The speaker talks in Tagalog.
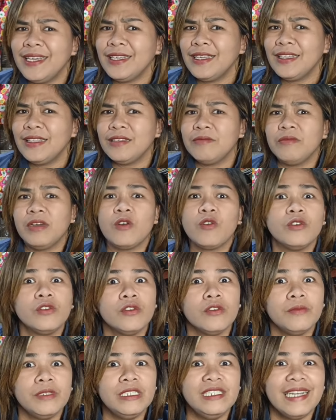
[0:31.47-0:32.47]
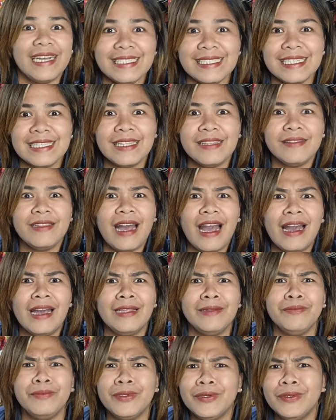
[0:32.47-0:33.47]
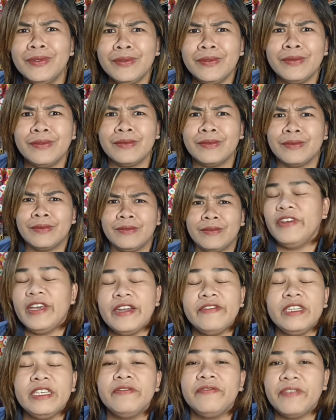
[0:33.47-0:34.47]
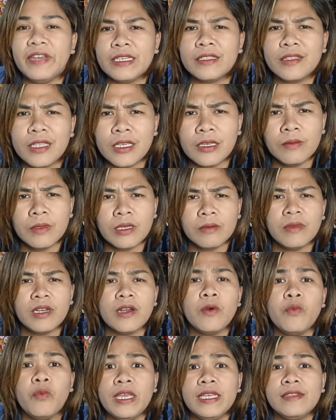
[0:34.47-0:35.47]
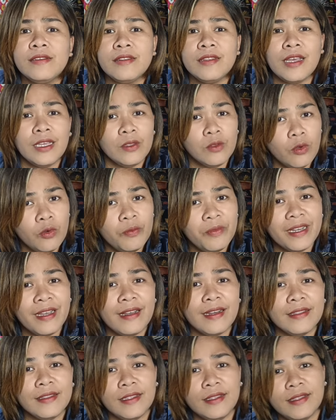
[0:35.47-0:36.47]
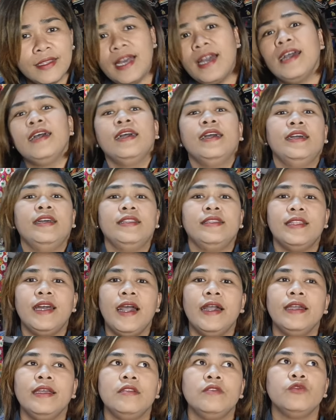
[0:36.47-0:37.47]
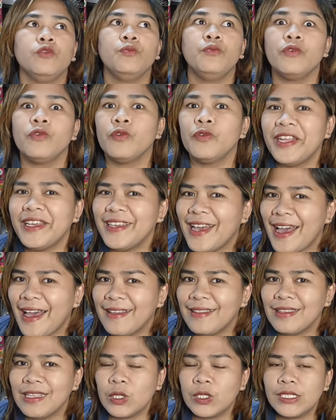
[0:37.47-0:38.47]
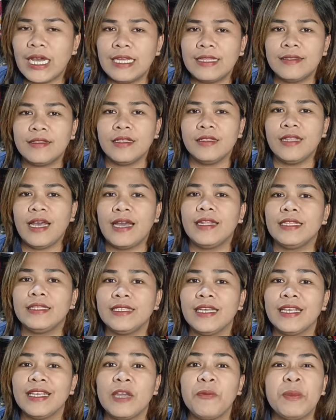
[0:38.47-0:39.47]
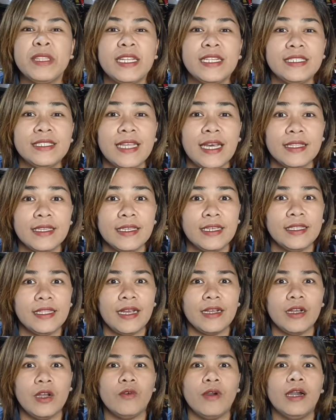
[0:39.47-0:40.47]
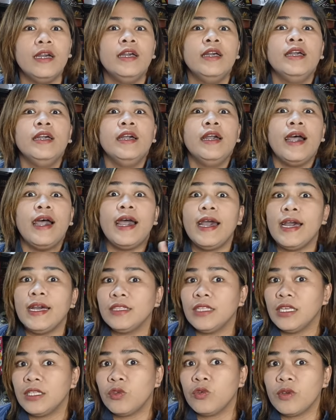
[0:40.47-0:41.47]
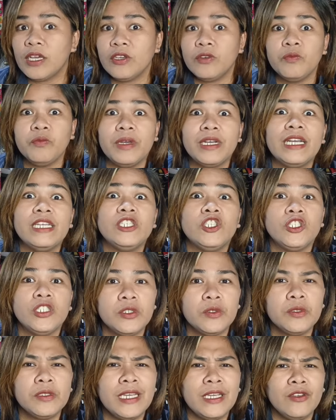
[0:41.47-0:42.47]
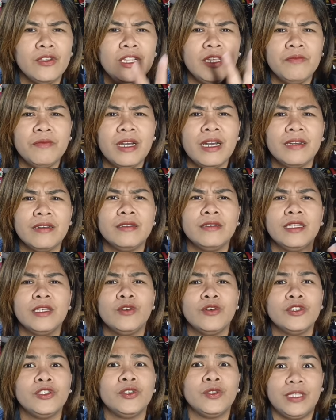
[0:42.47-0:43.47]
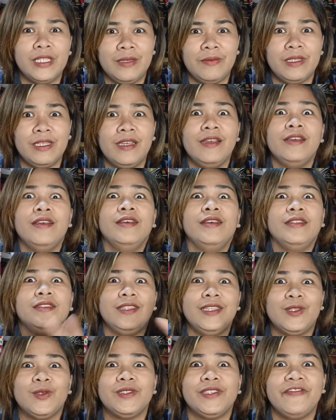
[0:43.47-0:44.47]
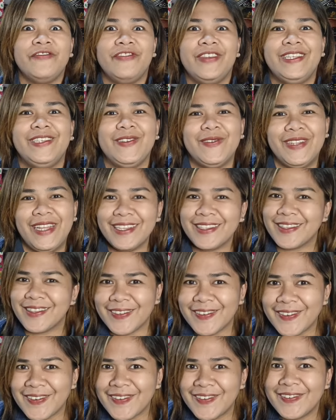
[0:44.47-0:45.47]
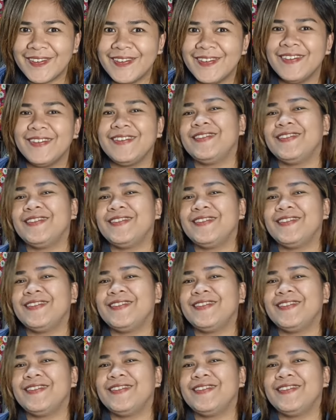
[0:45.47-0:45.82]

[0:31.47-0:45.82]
din ng mga customer dyan sa tindahan mo. Very effective ng mga ways na ito mga katindahan dahil subok ko na yan dito sa ating tindahan at yan may madalas natin ginagawa. At ito nga mga isi-share ko sa inyo limang negosyo tips dito sa video na ito.